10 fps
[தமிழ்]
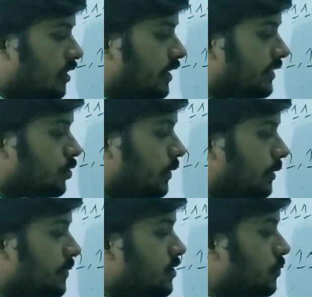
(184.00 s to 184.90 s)
நெக்ஸ்ட்
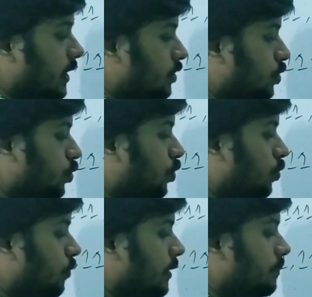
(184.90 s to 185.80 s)
ஒன் ப்ளஸ் ஒன் டூ
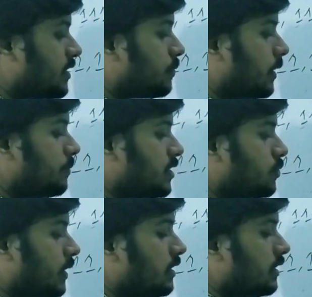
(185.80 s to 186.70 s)
ஒன் ப்ளஸ் ஒன் ப்ளஸ்
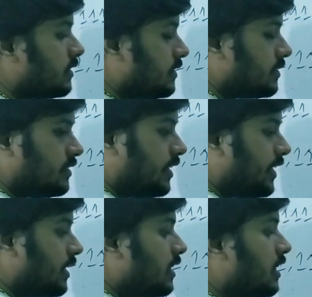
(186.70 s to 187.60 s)
ஒன் இஸ்
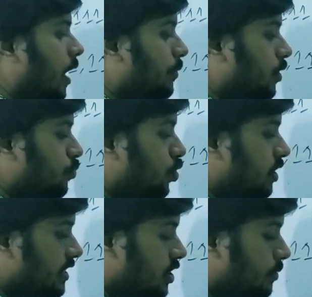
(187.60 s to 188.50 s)
த்ரீ அப்புறம் மூணு
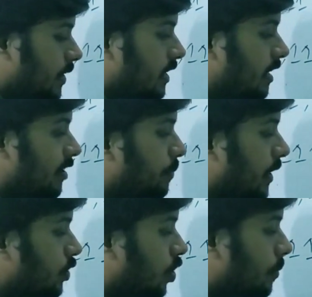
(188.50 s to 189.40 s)
டிஜிட்டுமே கவர்
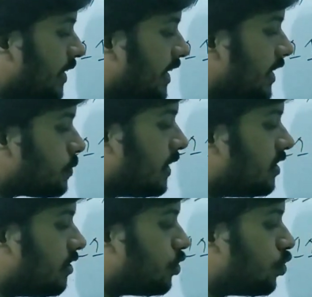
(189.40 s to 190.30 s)
பண்ணிட்டோம் அப்போ எரேஸ்
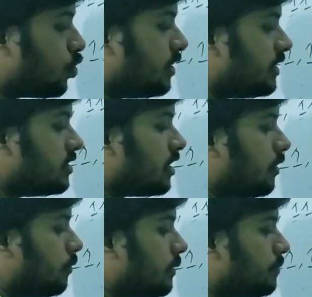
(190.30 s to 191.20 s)
பண்ணிட்டு வரணும் ஒரு ஒரு
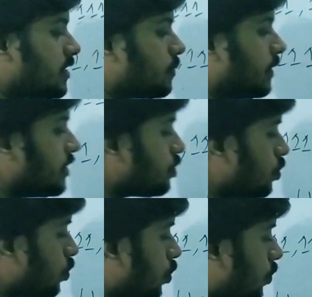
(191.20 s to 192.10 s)
டிஜிட்டாக ஒன் ப்ளஸ் ஒன் இஸ் டூ